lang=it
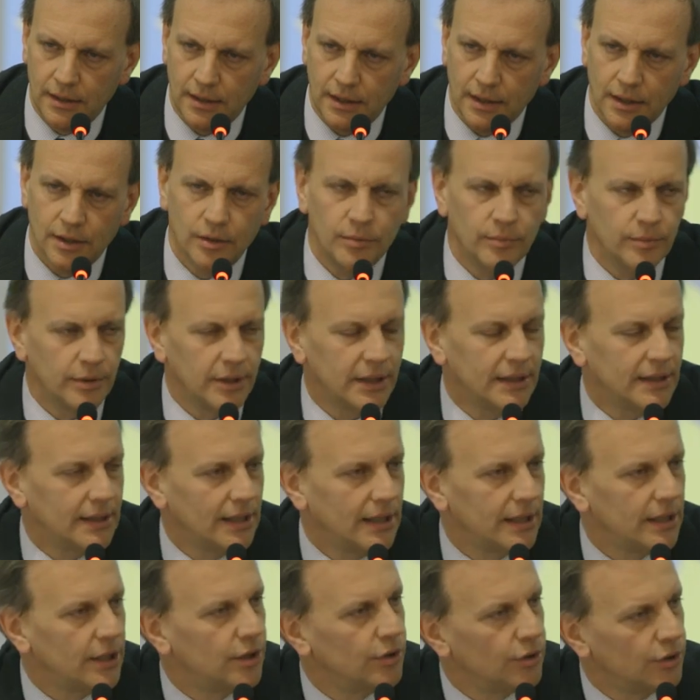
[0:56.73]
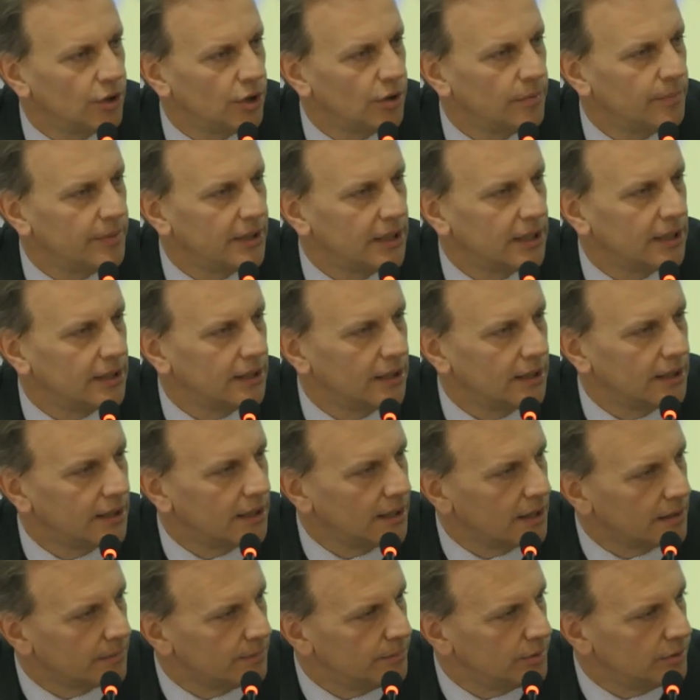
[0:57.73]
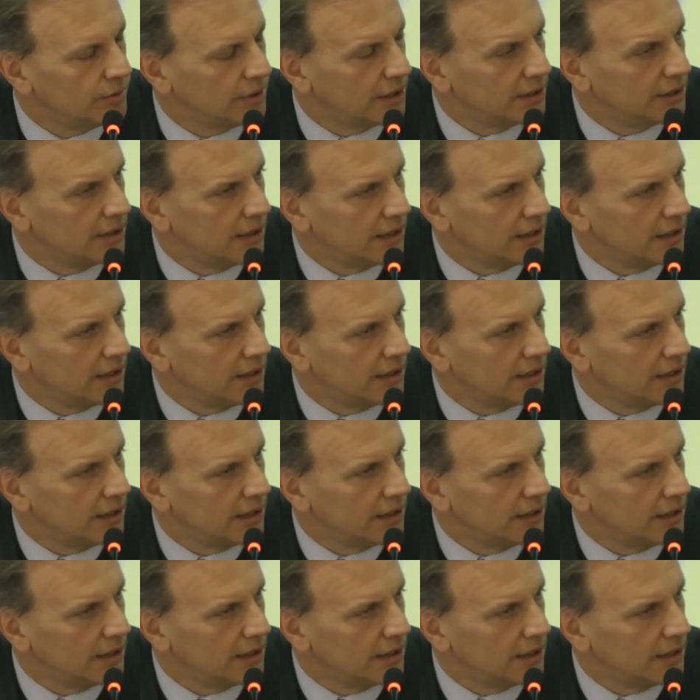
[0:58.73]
la comunità economica del carbone e